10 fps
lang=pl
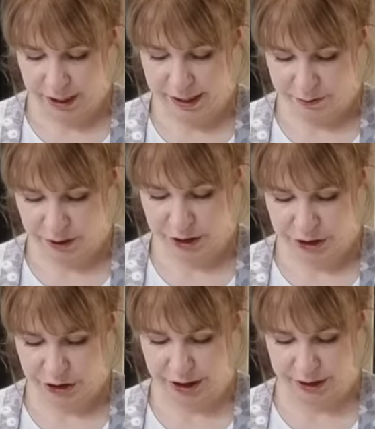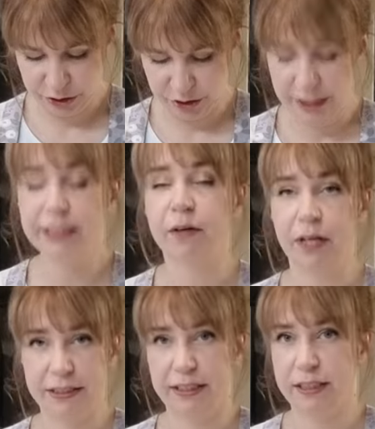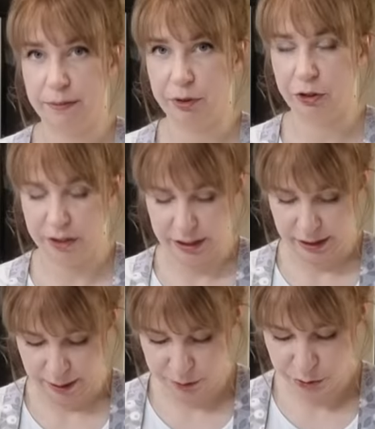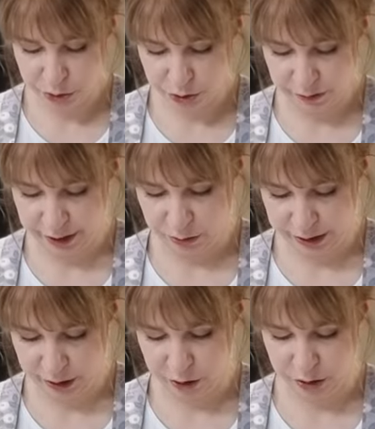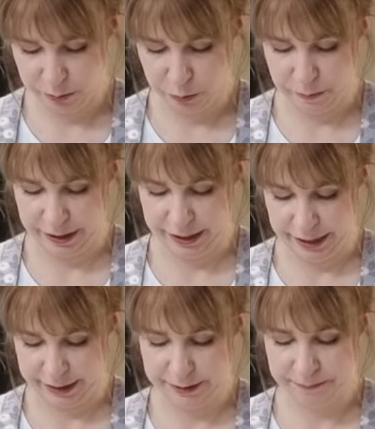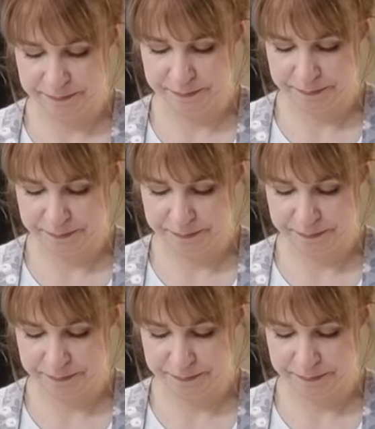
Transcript: Korei właśnie często restauracje z tymi kotletami używają tego typu panierki.